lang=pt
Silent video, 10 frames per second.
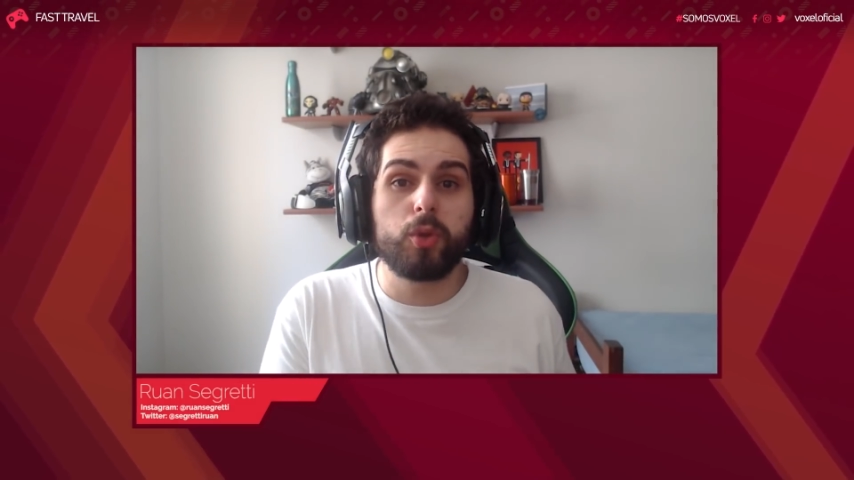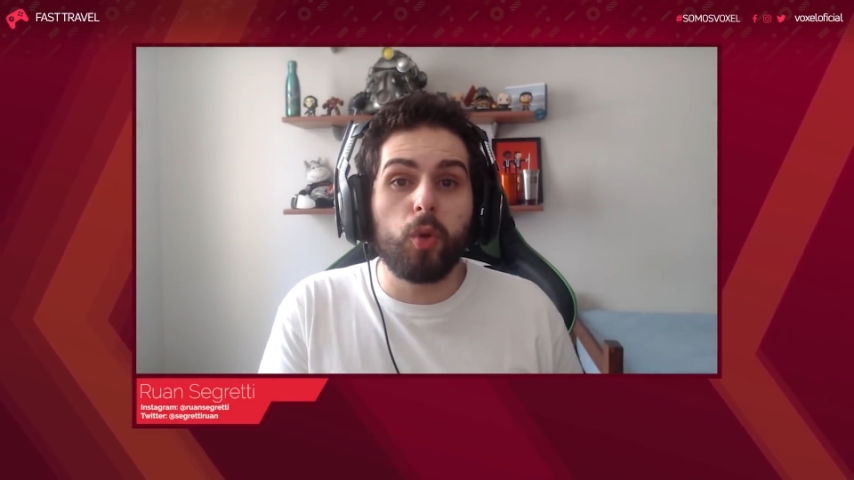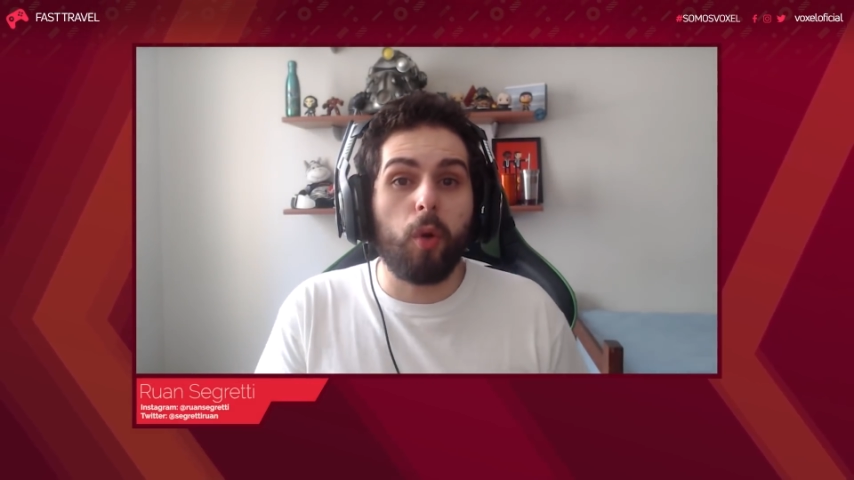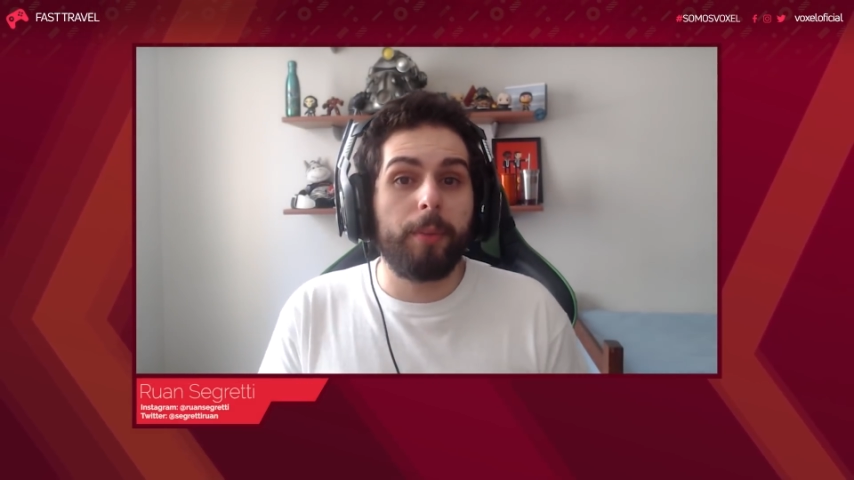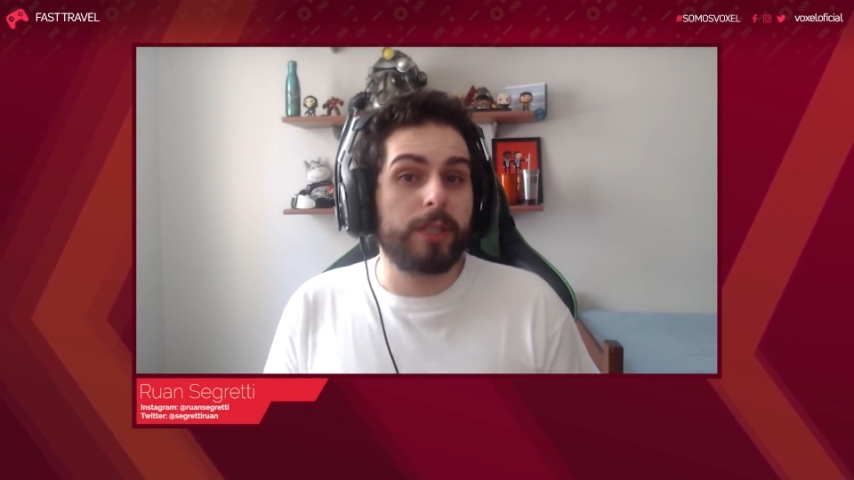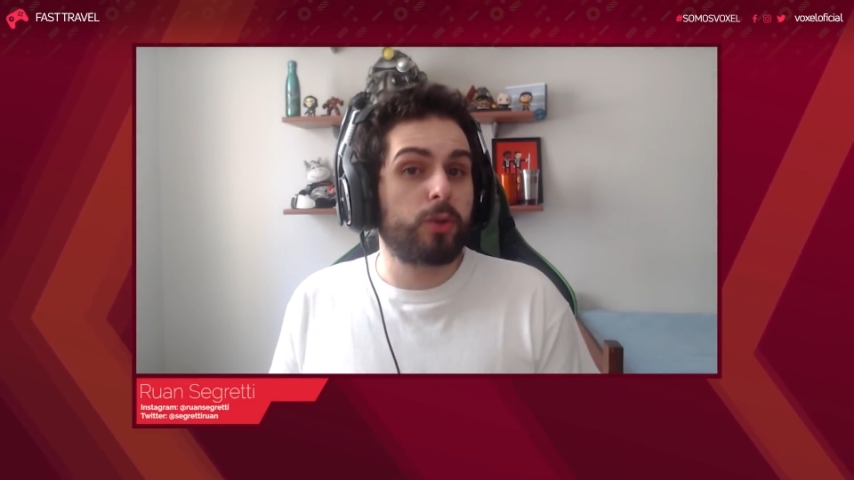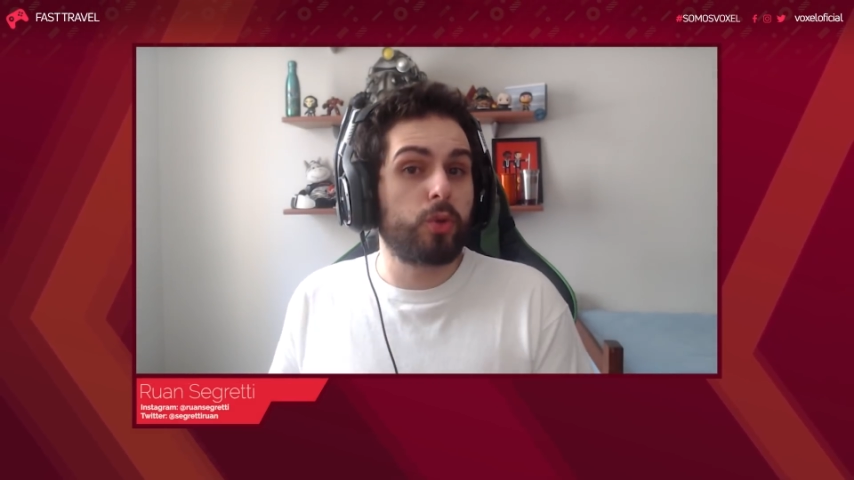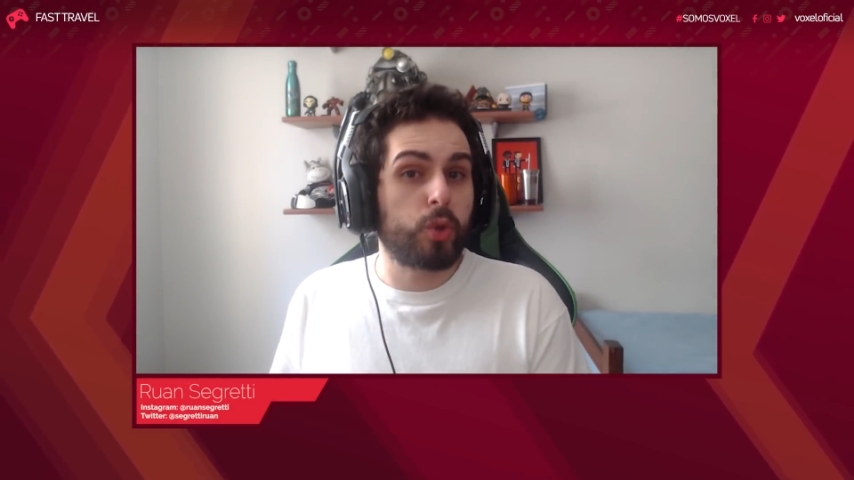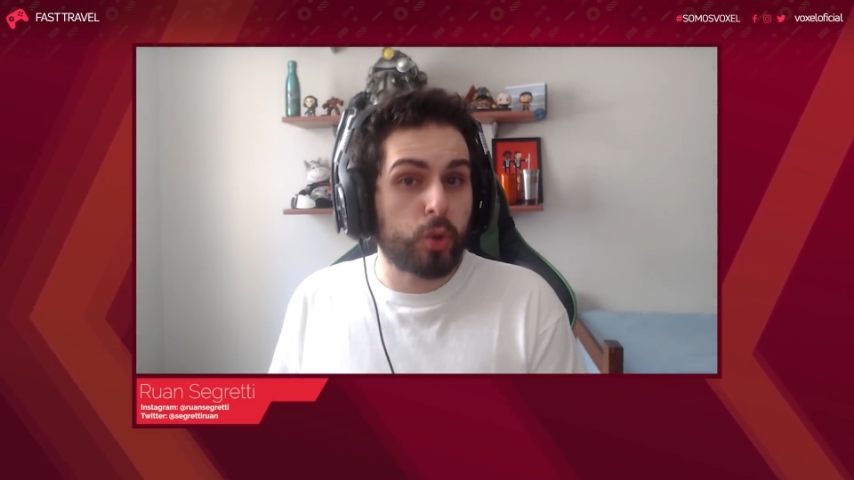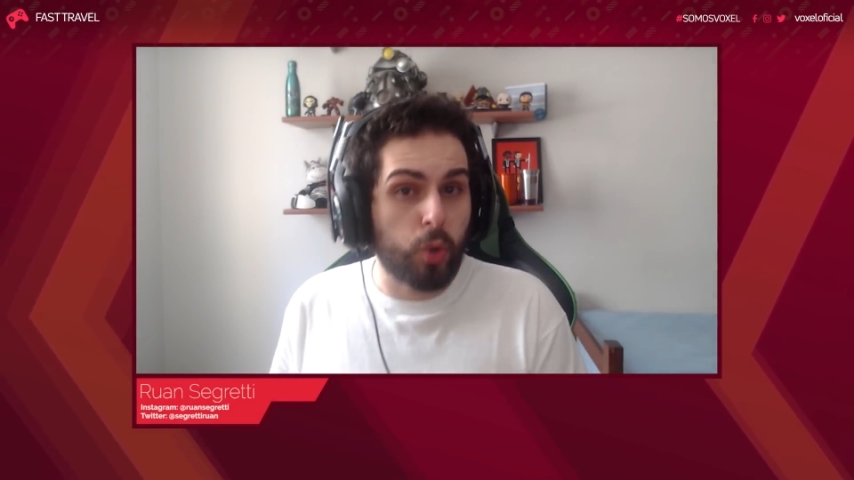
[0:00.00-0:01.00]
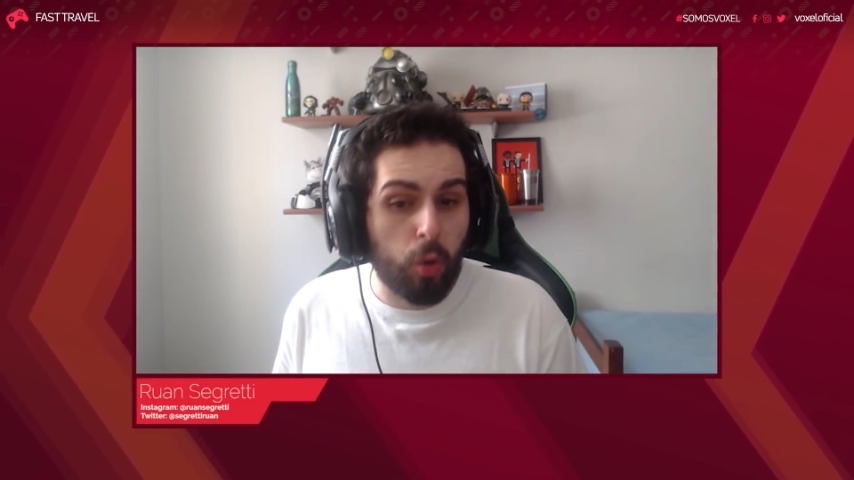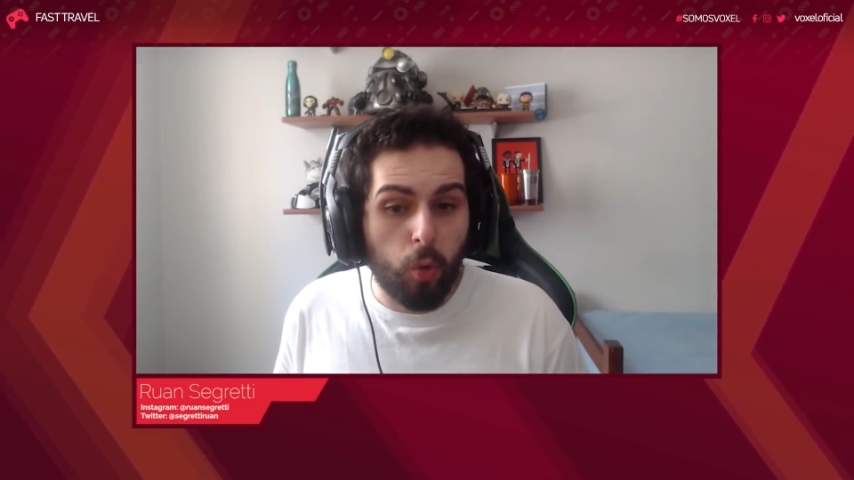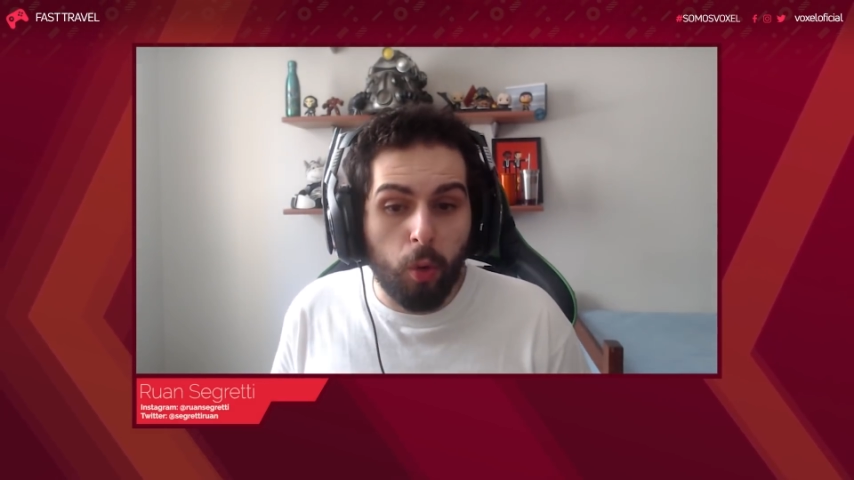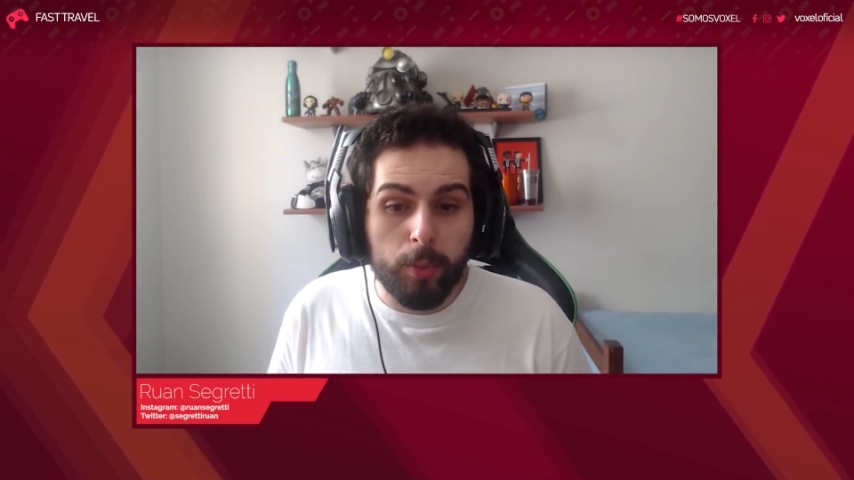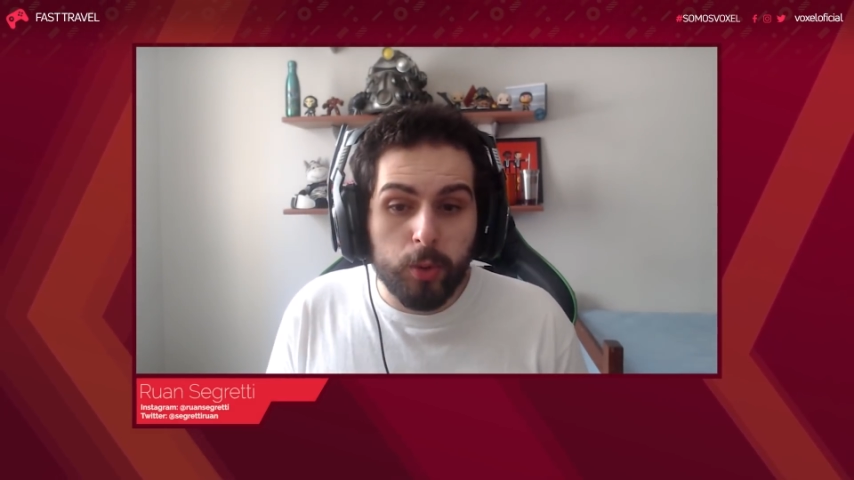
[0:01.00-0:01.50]
do começo do jogo
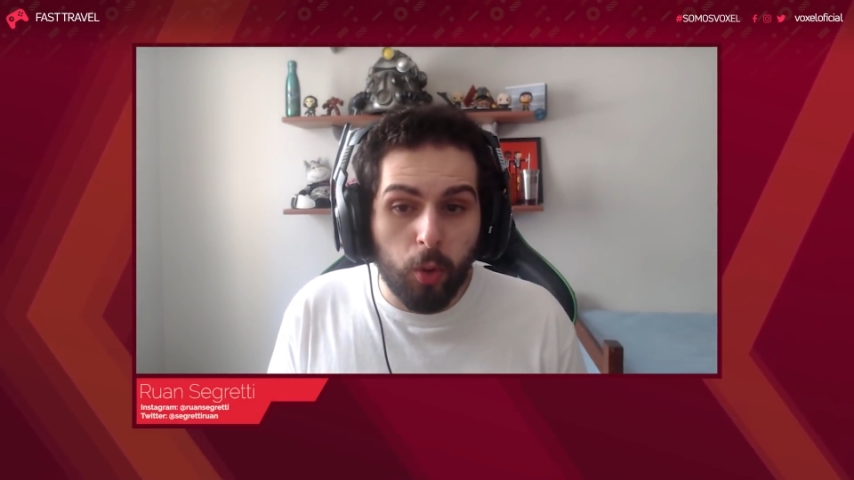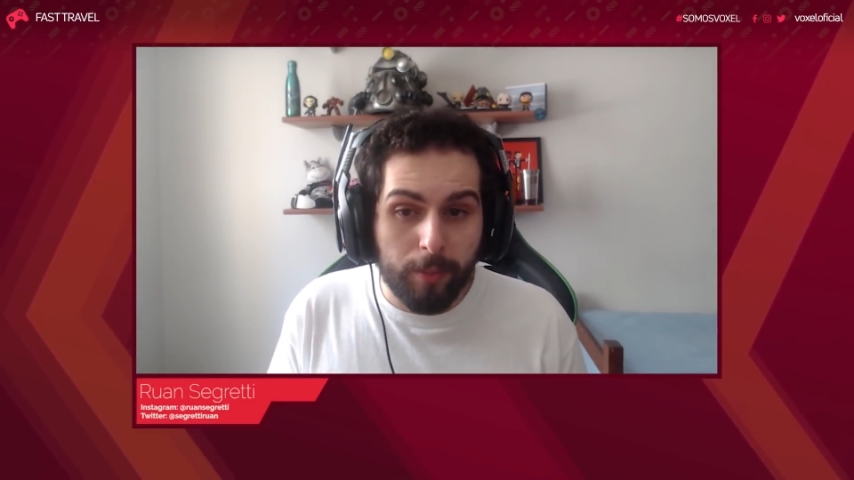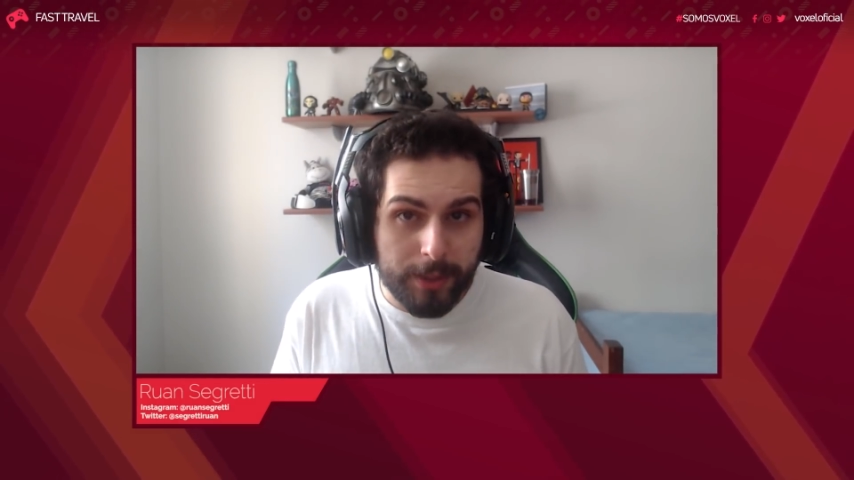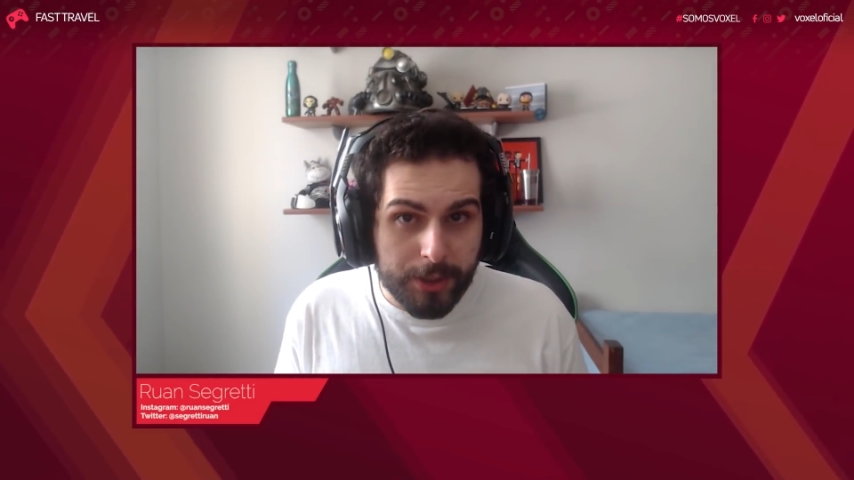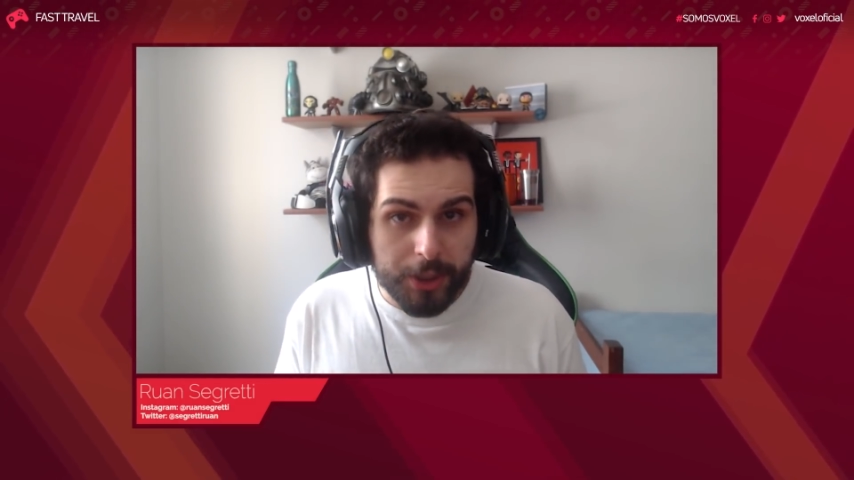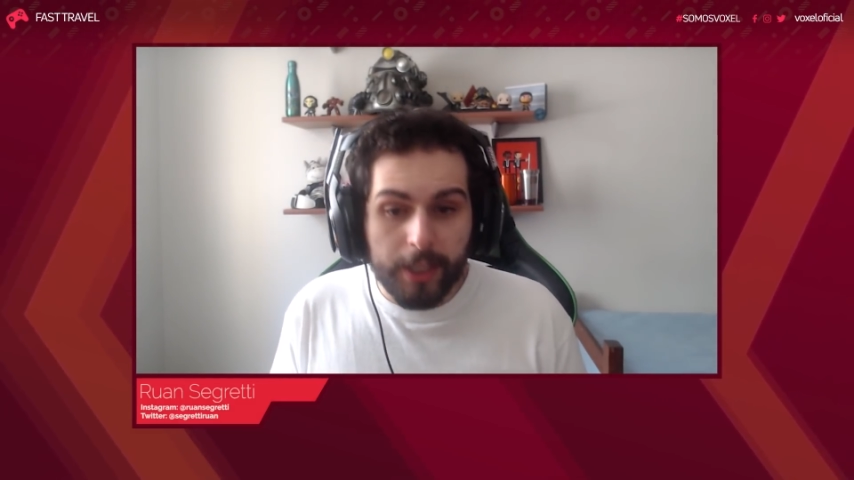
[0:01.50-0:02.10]
como Nomad.